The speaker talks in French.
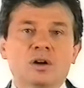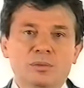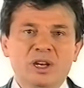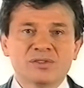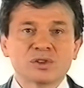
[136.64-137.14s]

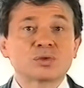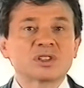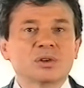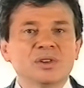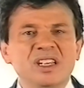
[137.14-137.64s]
En
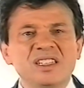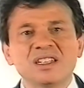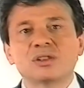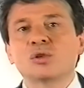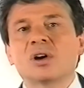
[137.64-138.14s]

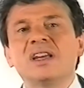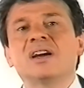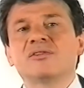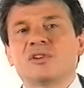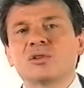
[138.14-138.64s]
1970, se
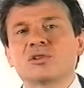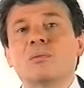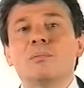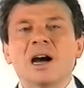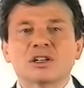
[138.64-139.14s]
réinvente
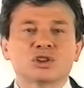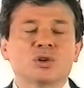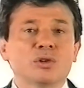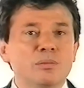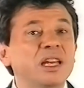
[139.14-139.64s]
en
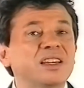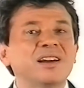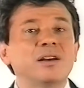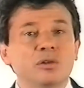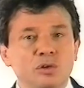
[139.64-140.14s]
marchant de
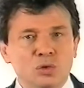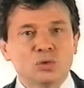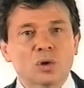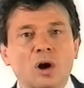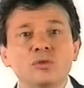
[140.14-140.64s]
métal
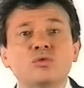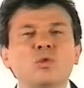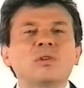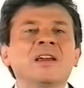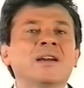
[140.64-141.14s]
lourd
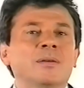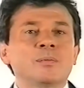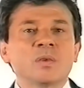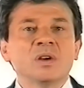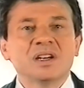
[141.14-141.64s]
tout est là.
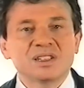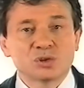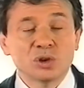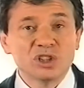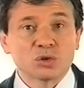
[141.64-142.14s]
Un
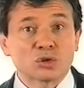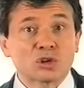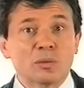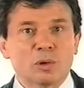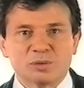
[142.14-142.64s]
soliste
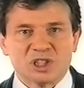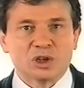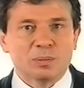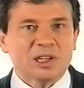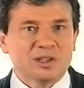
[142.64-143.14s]
totalement
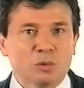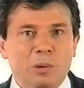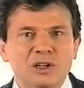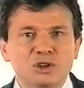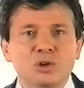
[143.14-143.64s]
psychopathe et
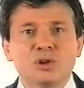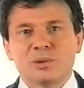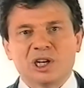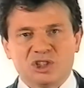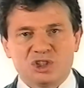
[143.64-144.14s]
ombrageux
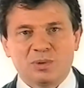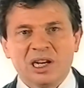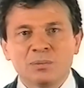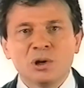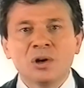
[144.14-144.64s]
nommé Richie
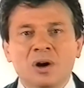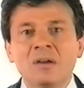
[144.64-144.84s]
Blackmore,